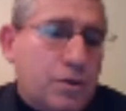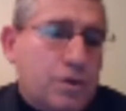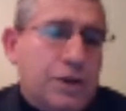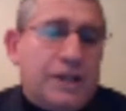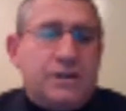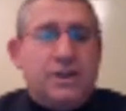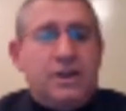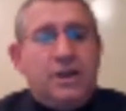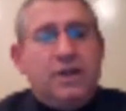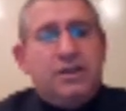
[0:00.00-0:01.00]
estudiantes,
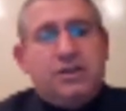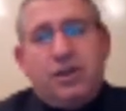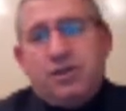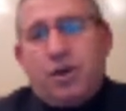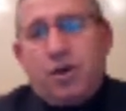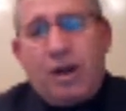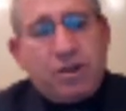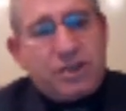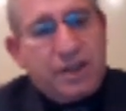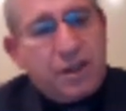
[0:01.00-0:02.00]
si nosotros damos
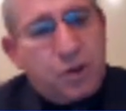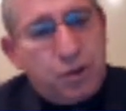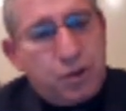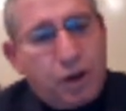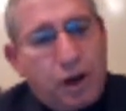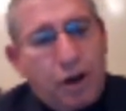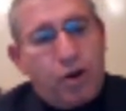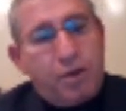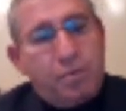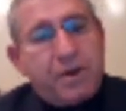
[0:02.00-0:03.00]
ese discurso a los
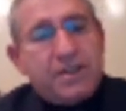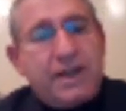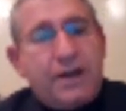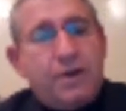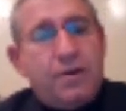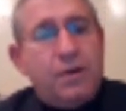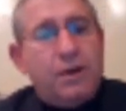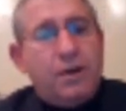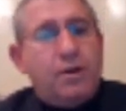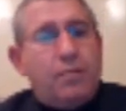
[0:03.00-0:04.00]
empresarios,
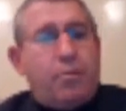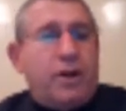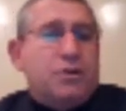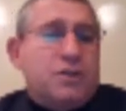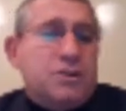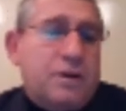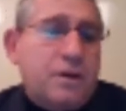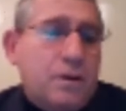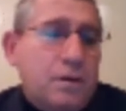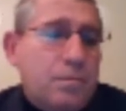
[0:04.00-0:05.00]
pues entonces,
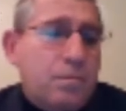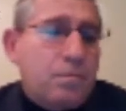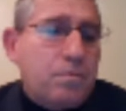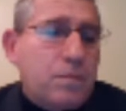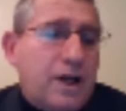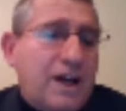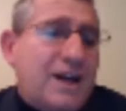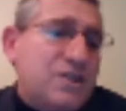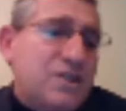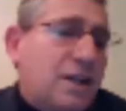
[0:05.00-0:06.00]
¿qué razón de ser
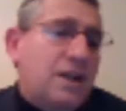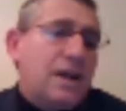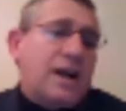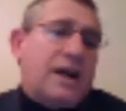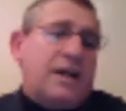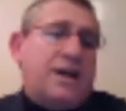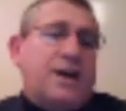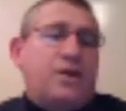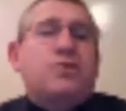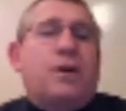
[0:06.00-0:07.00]
tiene la carrera de
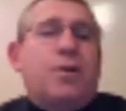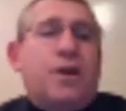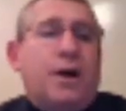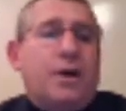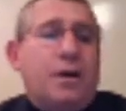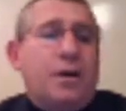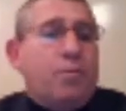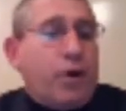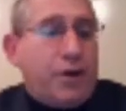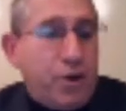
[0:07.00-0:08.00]
contabilidad?
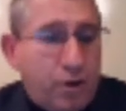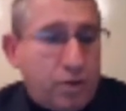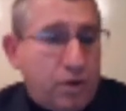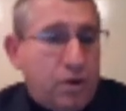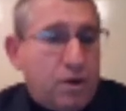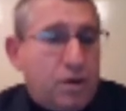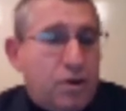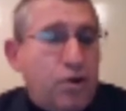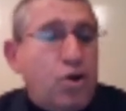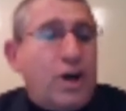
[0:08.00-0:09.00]
Pues no,
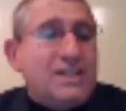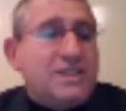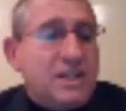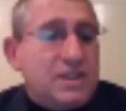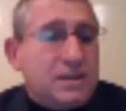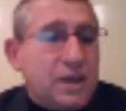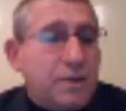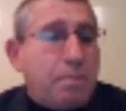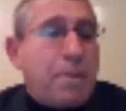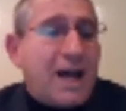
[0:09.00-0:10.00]
no
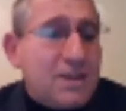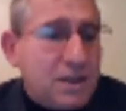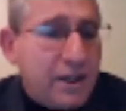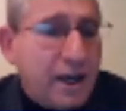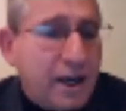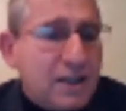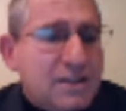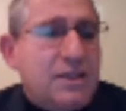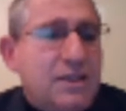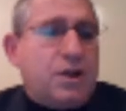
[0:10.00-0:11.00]
existe práctica
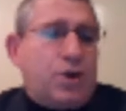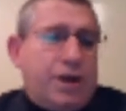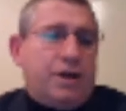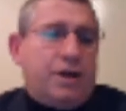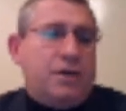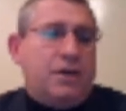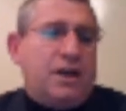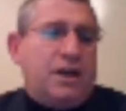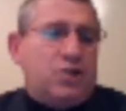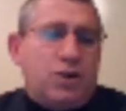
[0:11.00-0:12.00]
sin teoría.
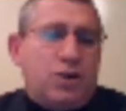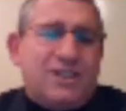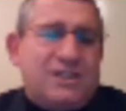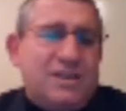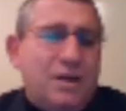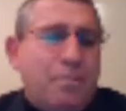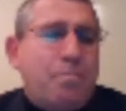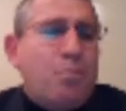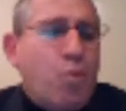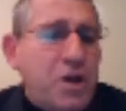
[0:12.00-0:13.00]
Eso es
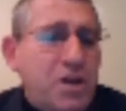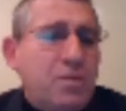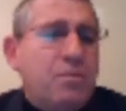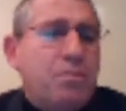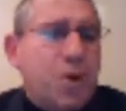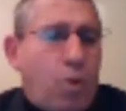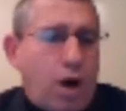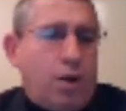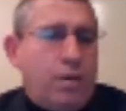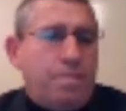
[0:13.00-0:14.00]
muy
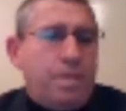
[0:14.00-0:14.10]
probado.